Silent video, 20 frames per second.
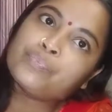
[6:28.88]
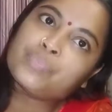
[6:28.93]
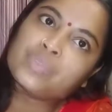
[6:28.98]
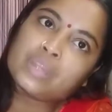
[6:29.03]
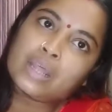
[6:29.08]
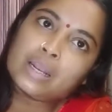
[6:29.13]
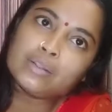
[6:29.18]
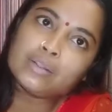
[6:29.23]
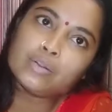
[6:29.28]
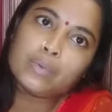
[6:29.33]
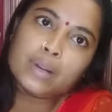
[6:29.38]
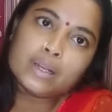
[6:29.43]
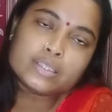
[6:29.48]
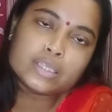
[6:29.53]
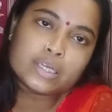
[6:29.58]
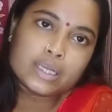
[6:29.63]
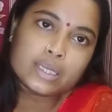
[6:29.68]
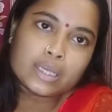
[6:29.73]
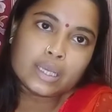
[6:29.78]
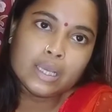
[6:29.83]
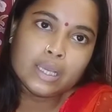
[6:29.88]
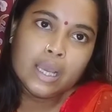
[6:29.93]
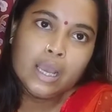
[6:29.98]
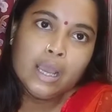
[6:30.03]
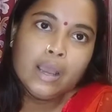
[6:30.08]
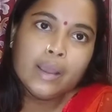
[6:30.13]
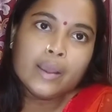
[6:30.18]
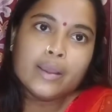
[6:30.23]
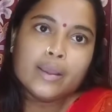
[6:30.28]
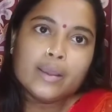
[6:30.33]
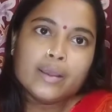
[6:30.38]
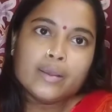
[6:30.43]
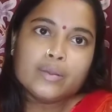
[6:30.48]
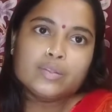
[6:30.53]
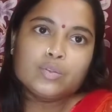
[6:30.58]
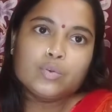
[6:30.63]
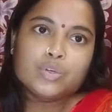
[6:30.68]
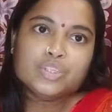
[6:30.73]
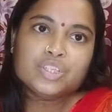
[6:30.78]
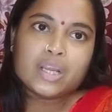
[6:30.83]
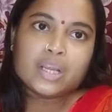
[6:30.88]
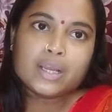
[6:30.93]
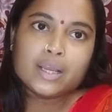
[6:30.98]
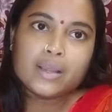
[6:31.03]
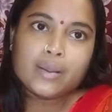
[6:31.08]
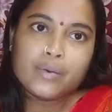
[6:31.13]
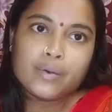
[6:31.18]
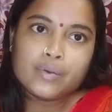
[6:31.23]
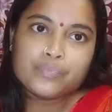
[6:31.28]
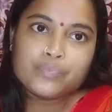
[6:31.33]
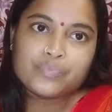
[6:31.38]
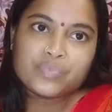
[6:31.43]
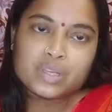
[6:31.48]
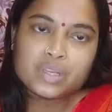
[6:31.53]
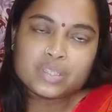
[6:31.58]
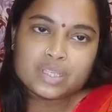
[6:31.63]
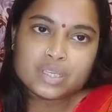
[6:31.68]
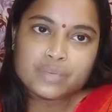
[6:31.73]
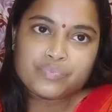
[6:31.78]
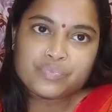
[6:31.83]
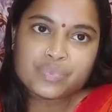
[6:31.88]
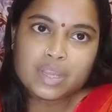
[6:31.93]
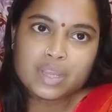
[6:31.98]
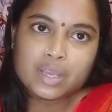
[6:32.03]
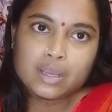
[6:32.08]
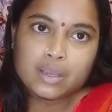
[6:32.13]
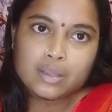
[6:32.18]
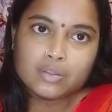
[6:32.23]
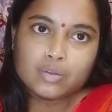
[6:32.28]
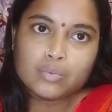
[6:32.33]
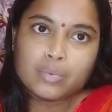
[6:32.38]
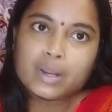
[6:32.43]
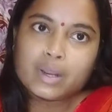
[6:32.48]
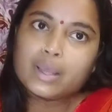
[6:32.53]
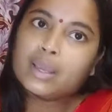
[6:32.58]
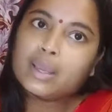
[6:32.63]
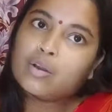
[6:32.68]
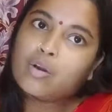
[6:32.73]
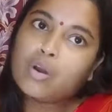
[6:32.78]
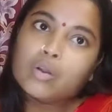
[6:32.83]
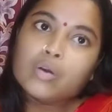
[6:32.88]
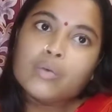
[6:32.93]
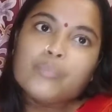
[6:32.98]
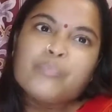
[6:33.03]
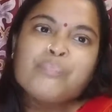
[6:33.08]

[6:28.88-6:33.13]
তাহলে তোমার সেটাকে দোষটাকে হচ্ছে তোমরা এ করো